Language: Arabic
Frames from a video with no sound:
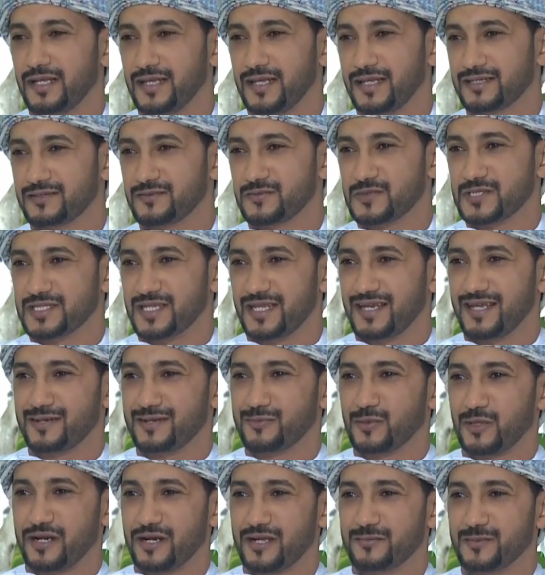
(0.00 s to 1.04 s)
وعليكم السلام
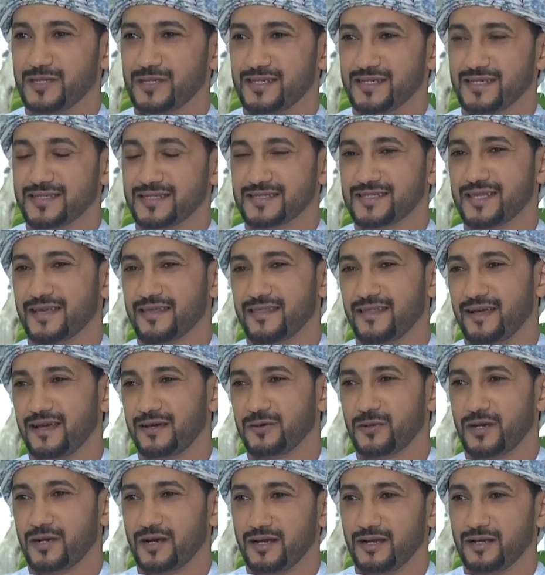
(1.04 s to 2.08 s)
والرحمة أستاذة
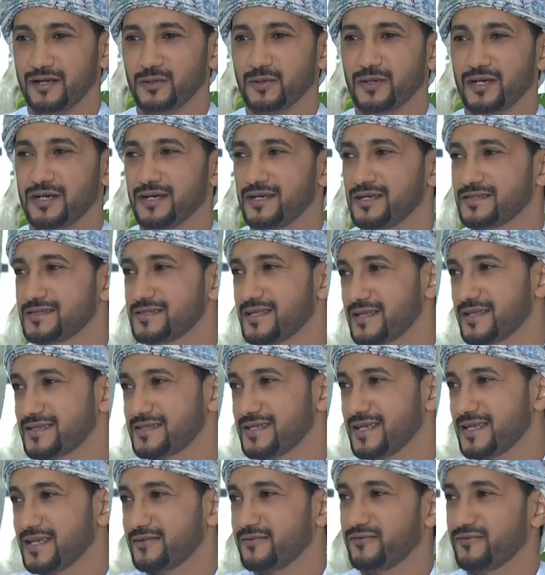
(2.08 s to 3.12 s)
حوراء وأستاذ
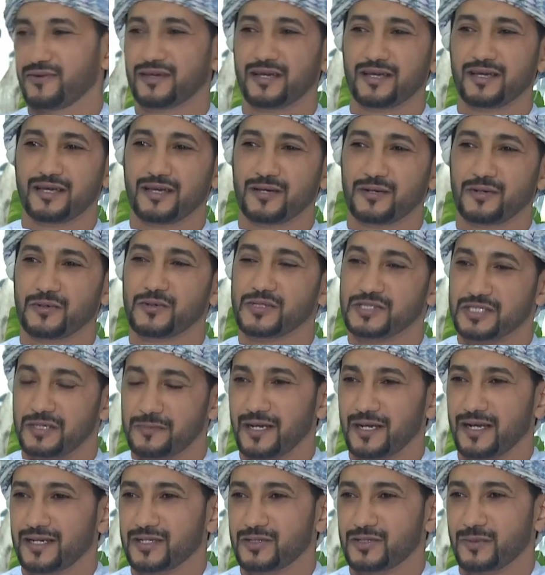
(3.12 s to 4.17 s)
سيف آه،
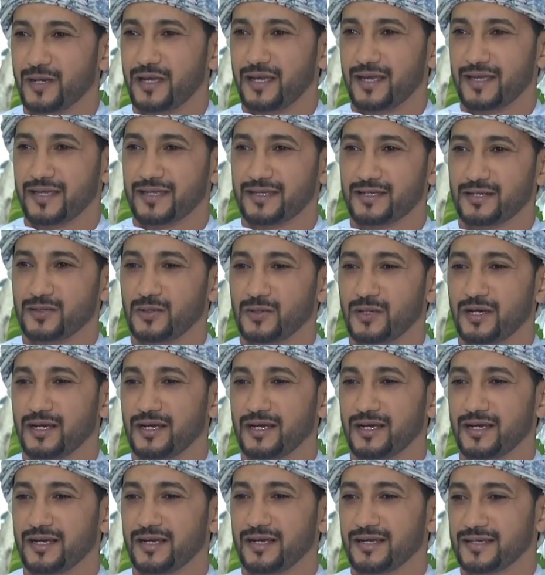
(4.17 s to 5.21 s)
وصباحكم صباحكم خير
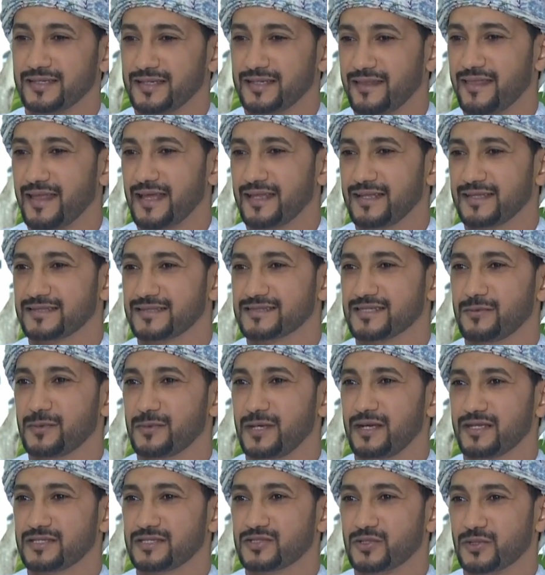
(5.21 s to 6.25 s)
وكذلك
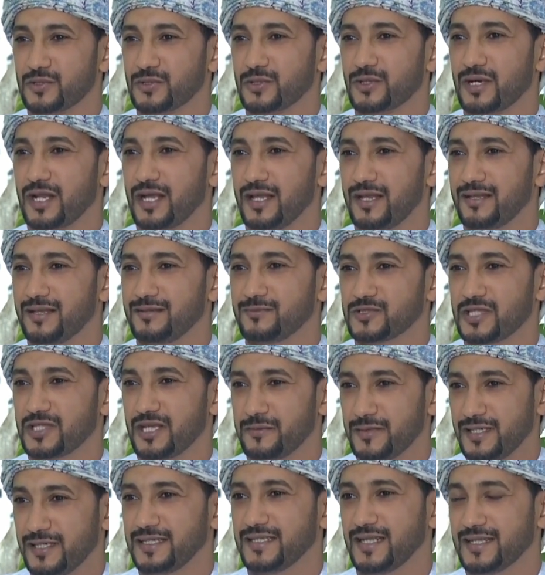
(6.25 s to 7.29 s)
صباح السرور على
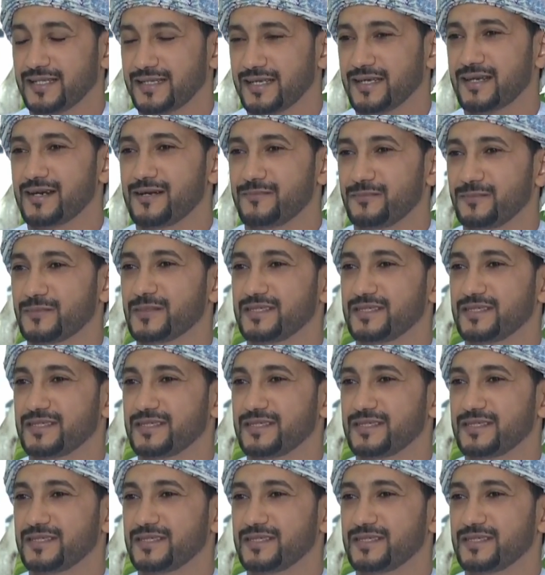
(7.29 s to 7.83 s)
المتابعين الكرام